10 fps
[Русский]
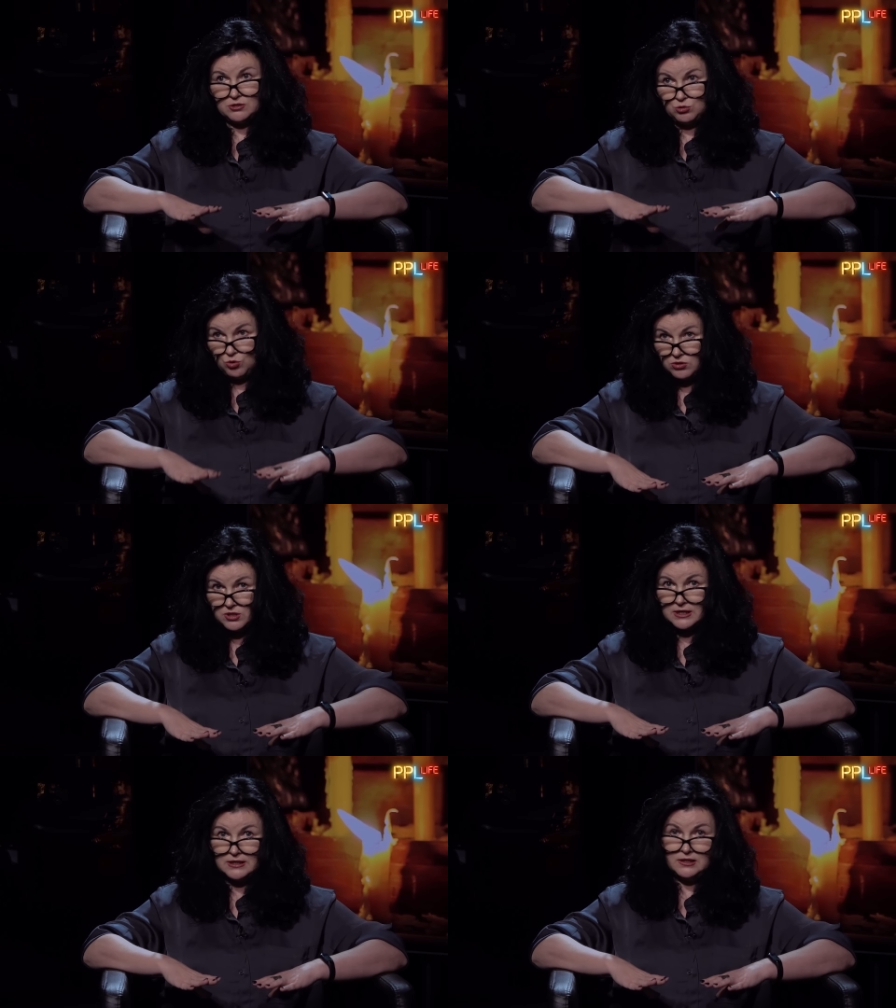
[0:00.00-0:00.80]

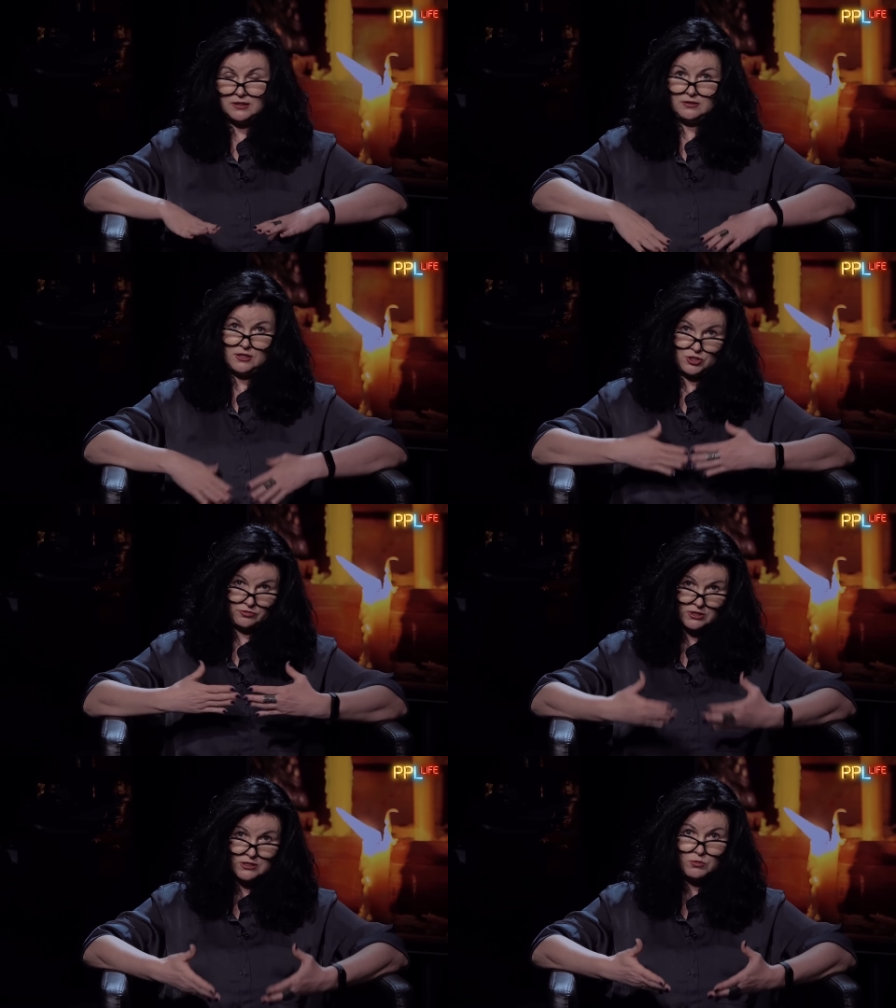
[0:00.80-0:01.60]
Солара или
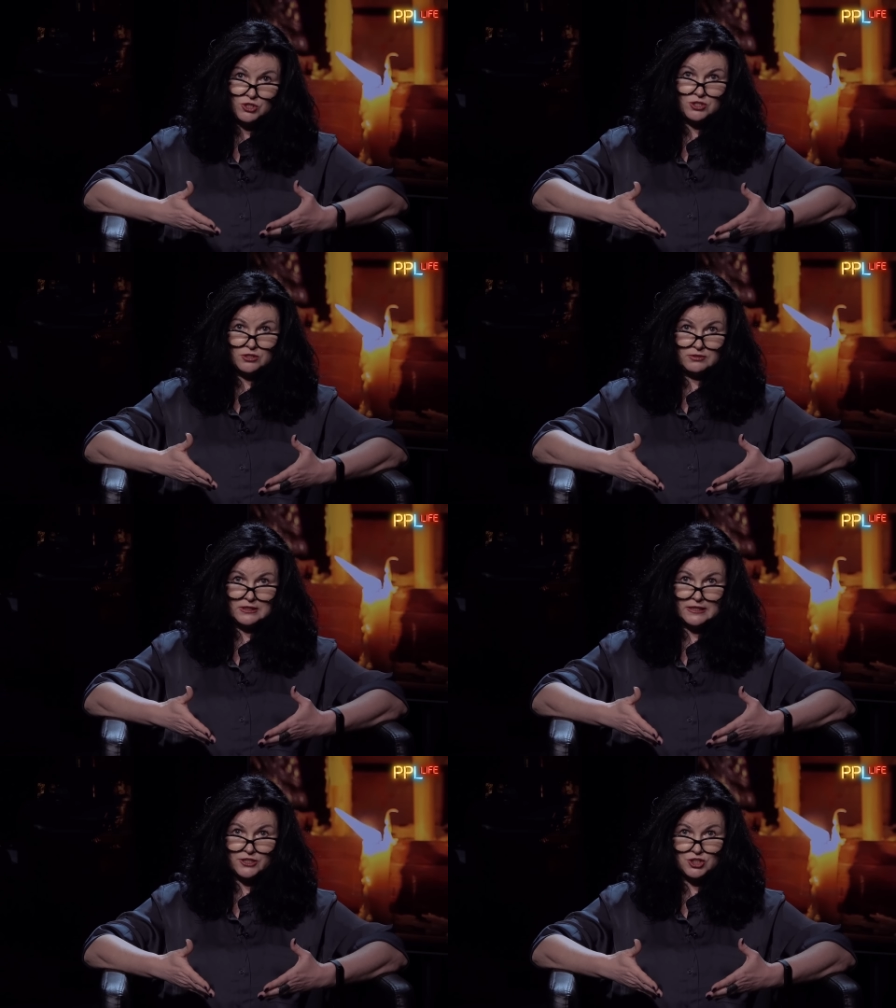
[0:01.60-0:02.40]
нашего космического
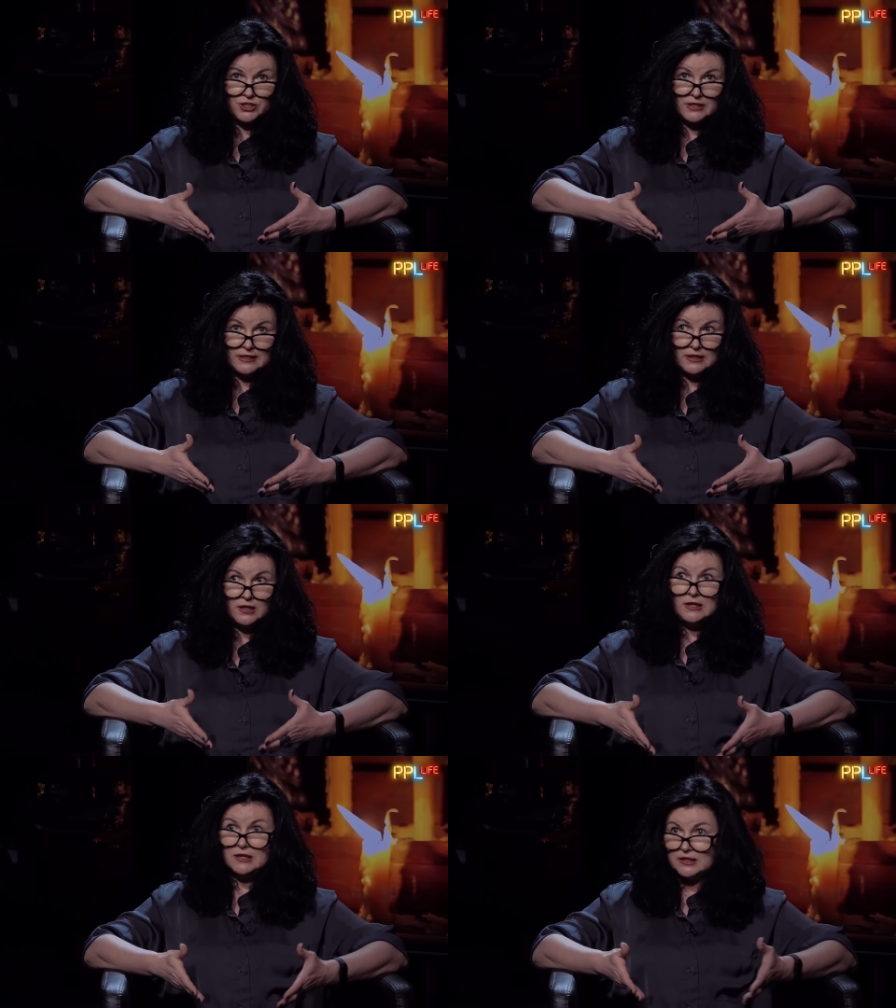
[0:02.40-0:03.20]
дня рождения
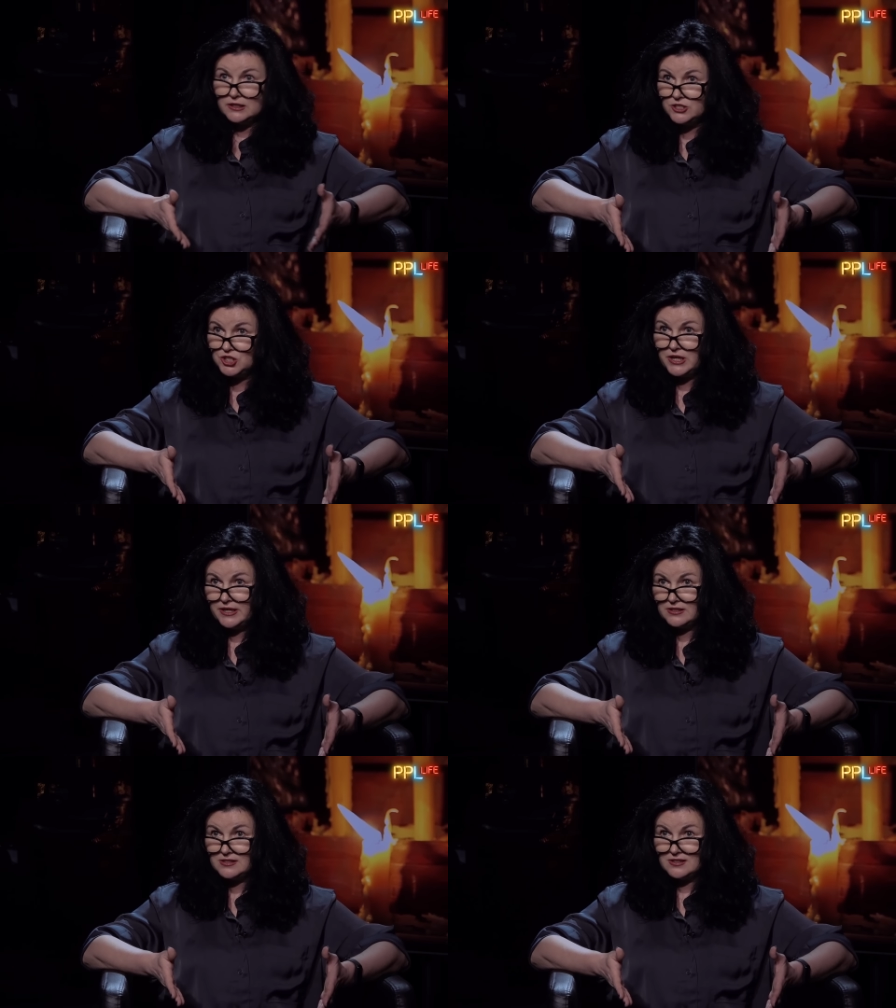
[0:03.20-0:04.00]

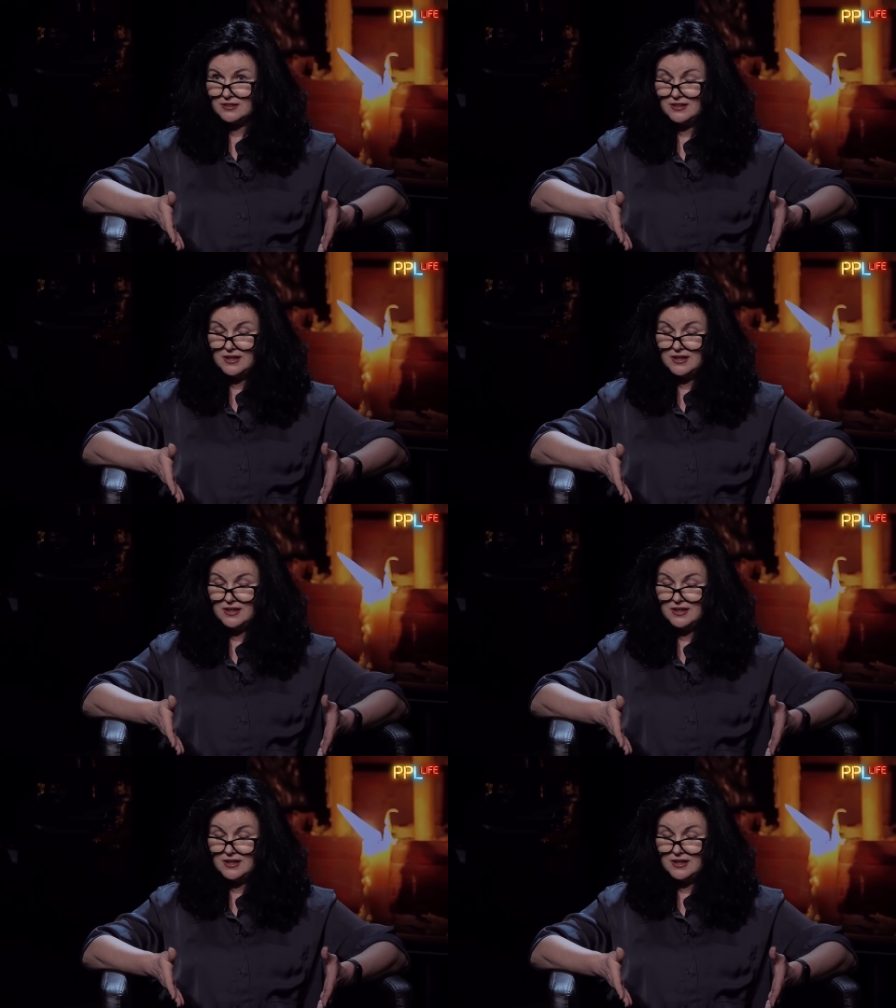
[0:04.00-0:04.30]
отличается.